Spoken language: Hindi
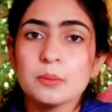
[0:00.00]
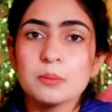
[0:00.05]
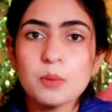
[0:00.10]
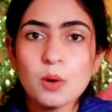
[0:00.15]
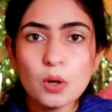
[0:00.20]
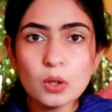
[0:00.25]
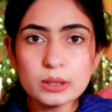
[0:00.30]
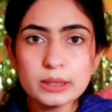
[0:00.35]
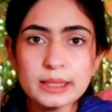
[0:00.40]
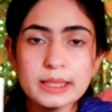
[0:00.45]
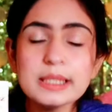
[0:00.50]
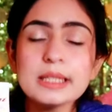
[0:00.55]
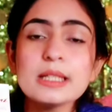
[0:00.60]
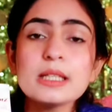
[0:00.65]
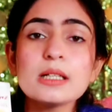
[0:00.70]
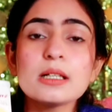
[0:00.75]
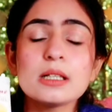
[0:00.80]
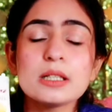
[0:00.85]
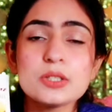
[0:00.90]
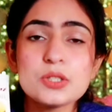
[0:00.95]
बहुत ही
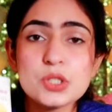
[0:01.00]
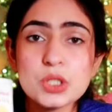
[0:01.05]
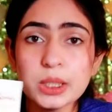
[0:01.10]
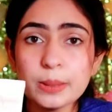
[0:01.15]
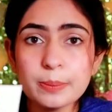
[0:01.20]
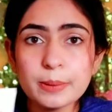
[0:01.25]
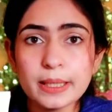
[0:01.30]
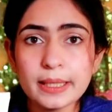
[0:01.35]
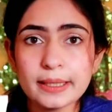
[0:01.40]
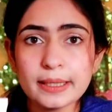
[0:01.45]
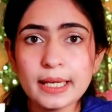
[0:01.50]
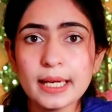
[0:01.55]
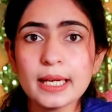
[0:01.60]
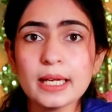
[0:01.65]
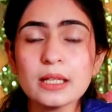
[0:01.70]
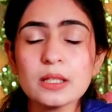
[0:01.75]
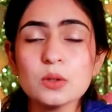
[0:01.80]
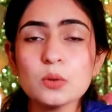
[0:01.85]
चीप रेट है